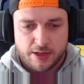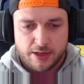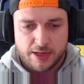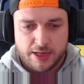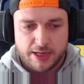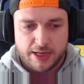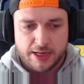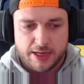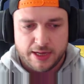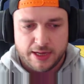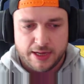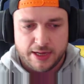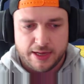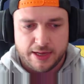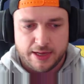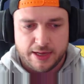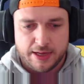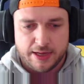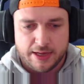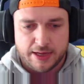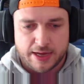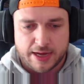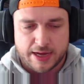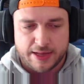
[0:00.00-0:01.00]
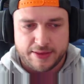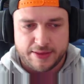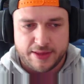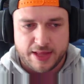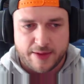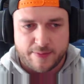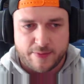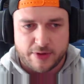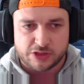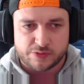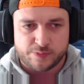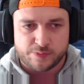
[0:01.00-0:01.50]
E
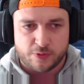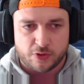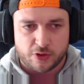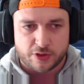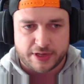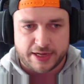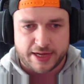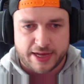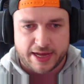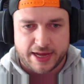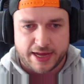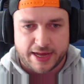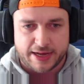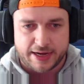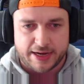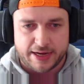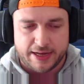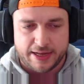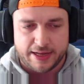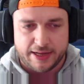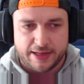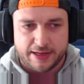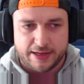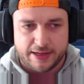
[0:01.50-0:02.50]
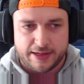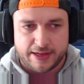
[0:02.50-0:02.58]
andiamo a sbloccare